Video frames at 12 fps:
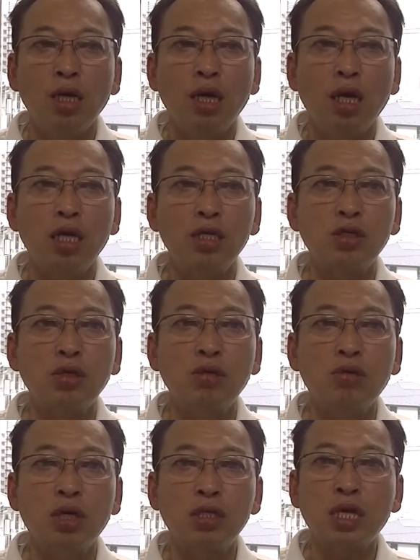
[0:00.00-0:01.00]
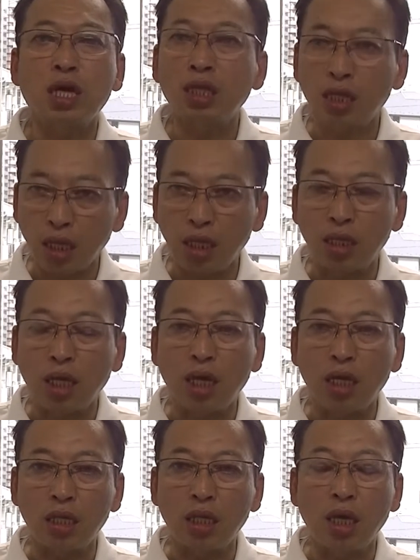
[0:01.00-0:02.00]
えー、そういうのは避けていただ
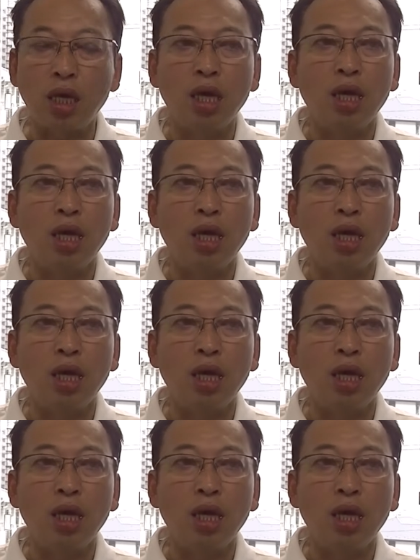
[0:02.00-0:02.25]
いて。